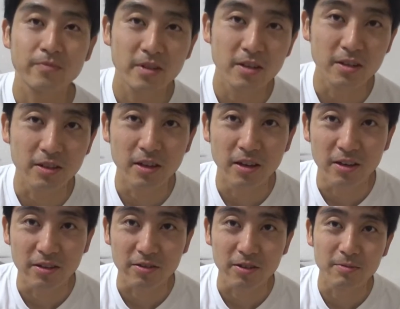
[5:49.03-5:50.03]
はい、
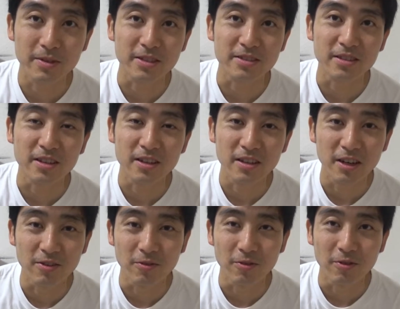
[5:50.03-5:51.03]
えっ、ー、と、今ですね、
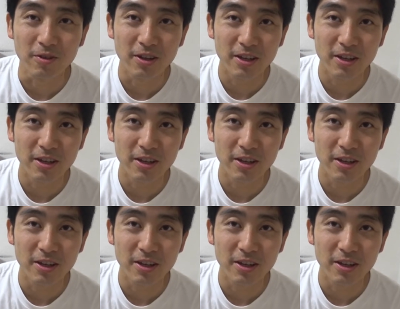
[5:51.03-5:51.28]
あの、